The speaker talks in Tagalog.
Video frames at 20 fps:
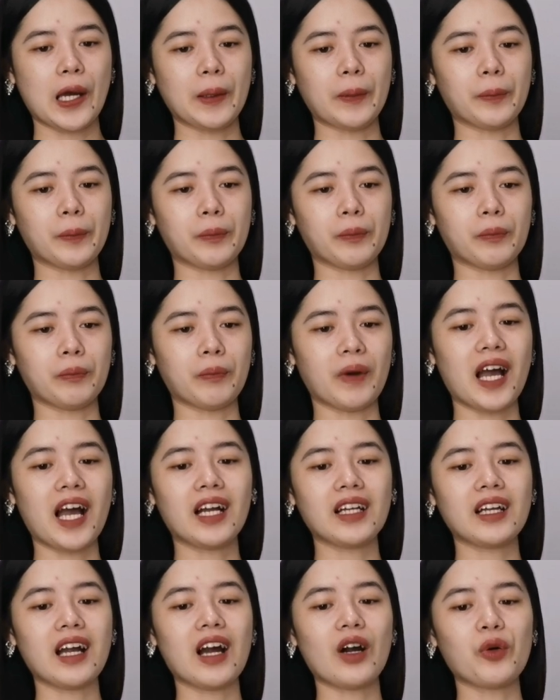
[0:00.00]
um,
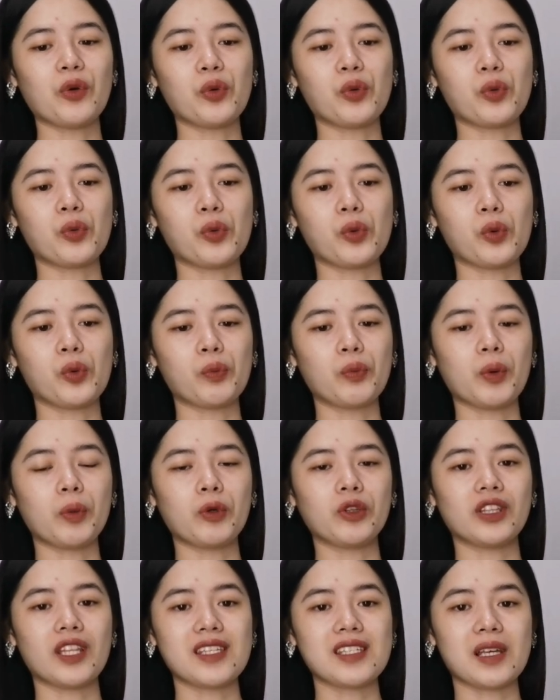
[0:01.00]
maaga akong
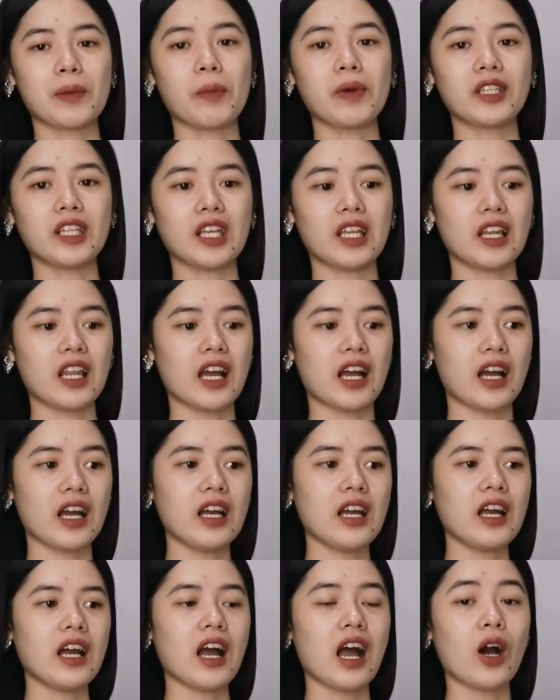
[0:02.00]
pumunta sa Manila.
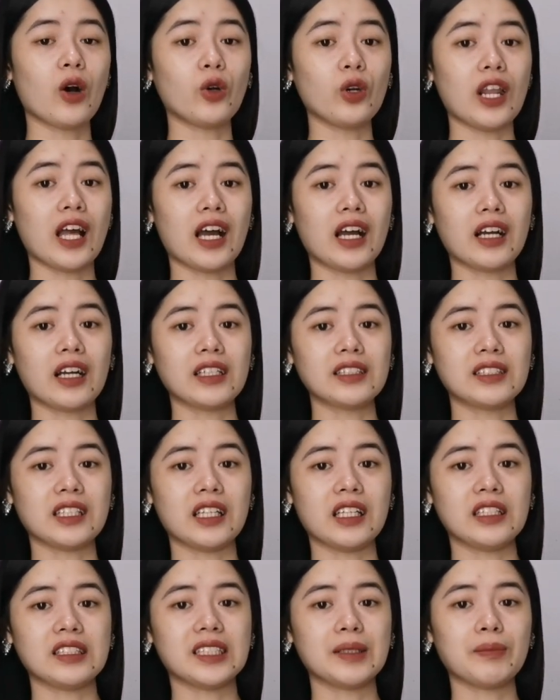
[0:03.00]
Ako lang
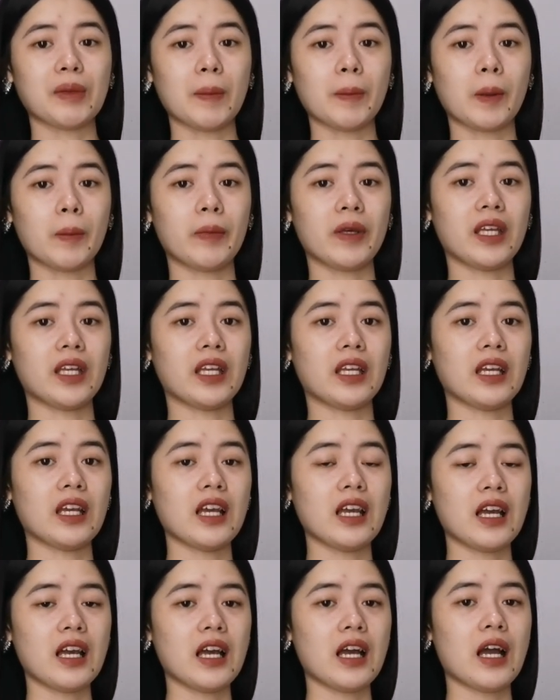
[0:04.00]
kasi si mama may
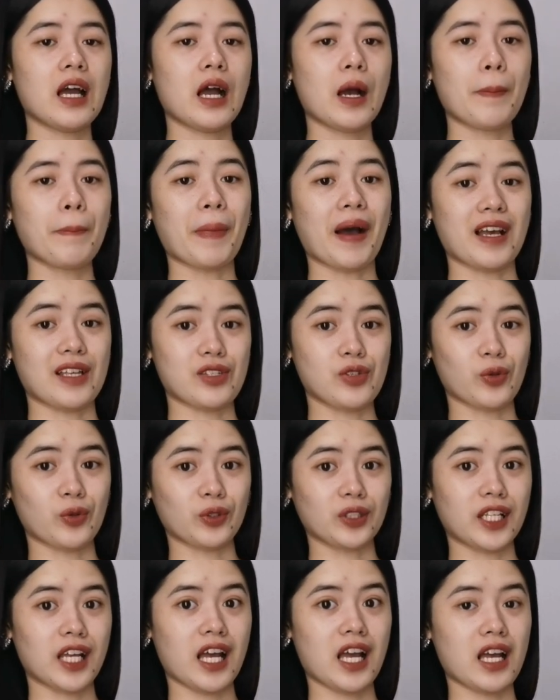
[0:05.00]

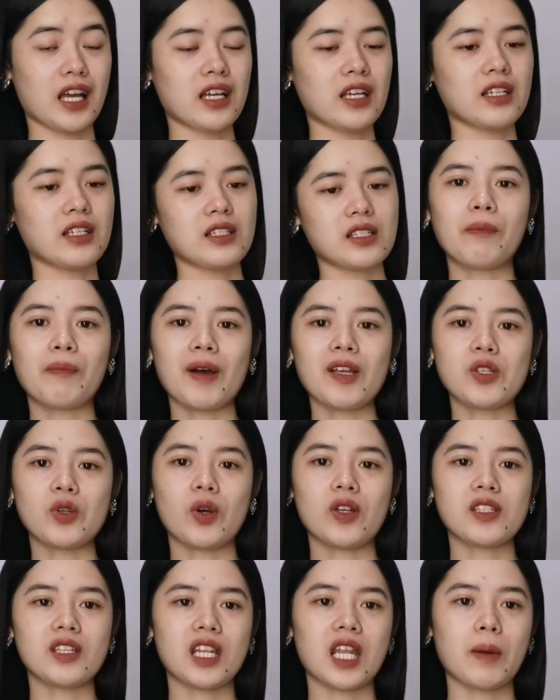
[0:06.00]
pasok na. Ang
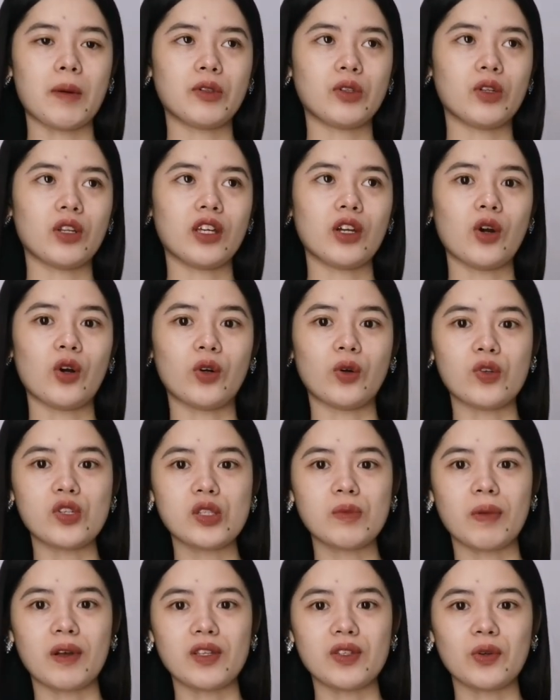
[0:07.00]
pasok kasi namin na ay
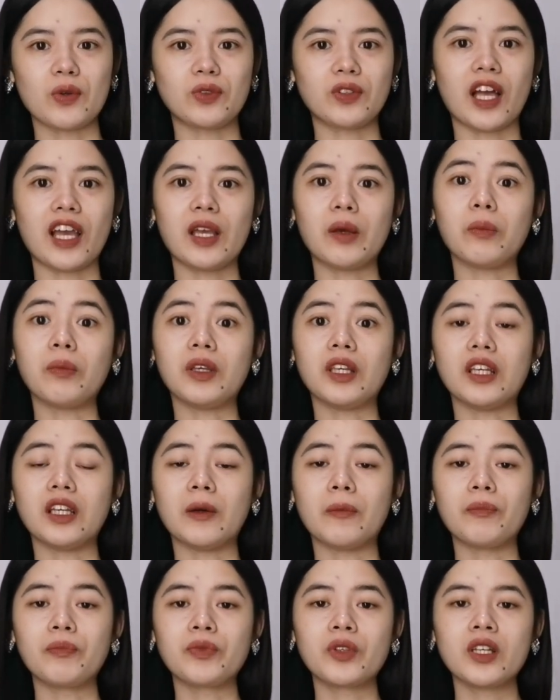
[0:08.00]
August pa, so timing